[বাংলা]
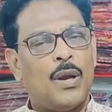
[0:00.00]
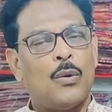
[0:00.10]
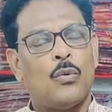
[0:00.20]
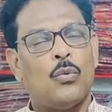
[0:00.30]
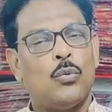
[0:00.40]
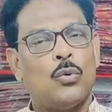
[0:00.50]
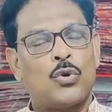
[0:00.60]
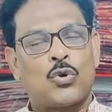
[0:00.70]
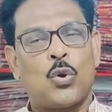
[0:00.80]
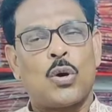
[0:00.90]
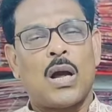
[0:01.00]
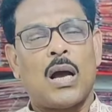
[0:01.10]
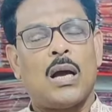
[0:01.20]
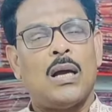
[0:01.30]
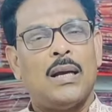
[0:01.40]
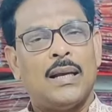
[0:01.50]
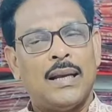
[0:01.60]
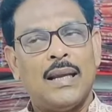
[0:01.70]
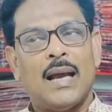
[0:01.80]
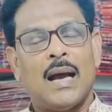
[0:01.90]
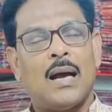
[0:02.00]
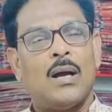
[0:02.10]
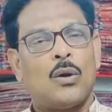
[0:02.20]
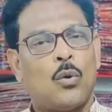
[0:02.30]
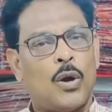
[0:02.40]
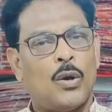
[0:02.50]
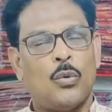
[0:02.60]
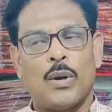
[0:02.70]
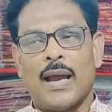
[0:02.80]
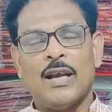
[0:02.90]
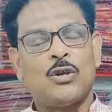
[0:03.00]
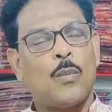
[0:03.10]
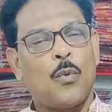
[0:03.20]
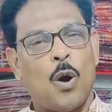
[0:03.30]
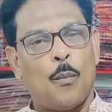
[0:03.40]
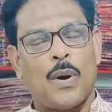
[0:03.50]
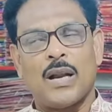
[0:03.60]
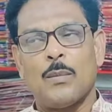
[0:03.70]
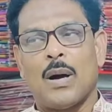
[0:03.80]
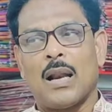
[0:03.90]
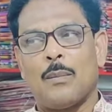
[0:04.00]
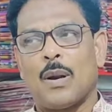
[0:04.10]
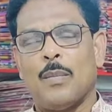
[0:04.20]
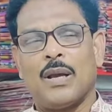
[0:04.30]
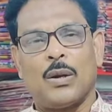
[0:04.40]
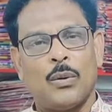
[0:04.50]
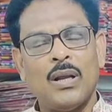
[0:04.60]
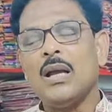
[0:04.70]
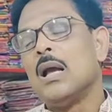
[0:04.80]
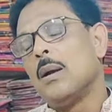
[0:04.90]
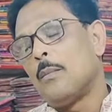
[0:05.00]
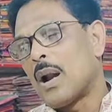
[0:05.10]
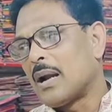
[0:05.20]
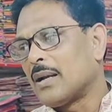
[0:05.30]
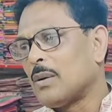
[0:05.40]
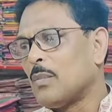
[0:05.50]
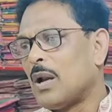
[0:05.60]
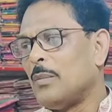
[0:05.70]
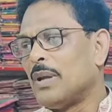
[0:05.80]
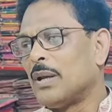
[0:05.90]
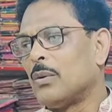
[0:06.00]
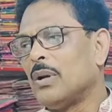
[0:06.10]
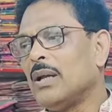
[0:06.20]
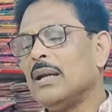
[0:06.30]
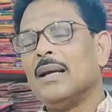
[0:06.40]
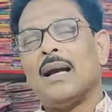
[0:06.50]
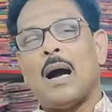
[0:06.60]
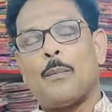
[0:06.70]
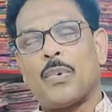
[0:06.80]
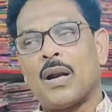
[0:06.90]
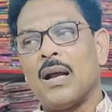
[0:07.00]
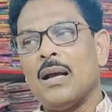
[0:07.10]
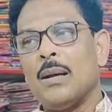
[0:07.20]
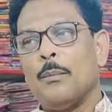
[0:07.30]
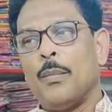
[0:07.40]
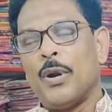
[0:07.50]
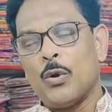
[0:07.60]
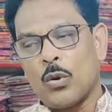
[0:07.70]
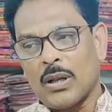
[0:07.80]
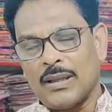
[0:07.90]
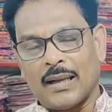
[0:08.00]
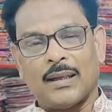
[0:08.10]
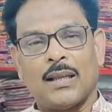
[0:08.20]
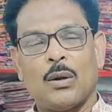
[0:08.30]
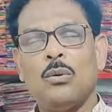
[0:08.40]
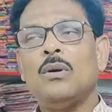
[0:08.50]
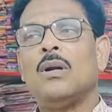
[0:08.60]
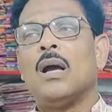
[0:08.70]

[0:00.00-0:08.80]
মেনু সোনা রিয়া কোহিনুর এইসব কোম্পানির মাল আমরা বিক্রি করি ব্রান্ডেড মাল বিক্রি করি আপনারা ভিডিওটা দেখতে থাকুন